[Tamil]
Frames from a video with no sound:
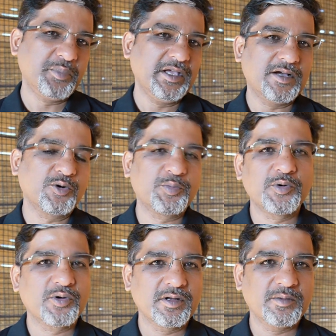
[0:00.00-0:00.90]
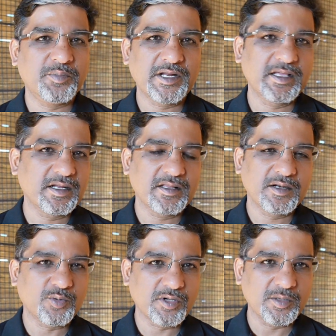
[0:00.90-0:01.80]
பீக் அவுட்புட் பர் இயர்
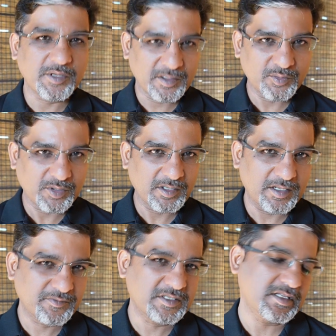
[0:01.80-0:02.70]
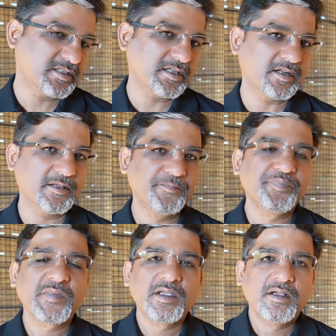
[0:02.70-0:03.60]
அதால் கொடுக்க முடியாது அந்த ஒரு ஹார்வெஸ்ட் சீசனில்
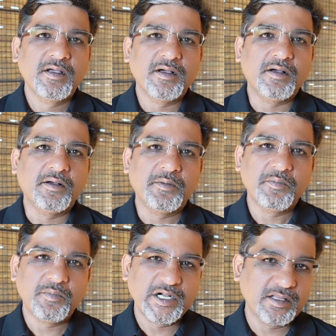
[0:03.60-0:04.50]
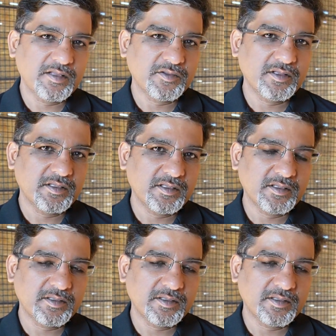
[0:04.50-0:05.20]
பட் இதை வந்து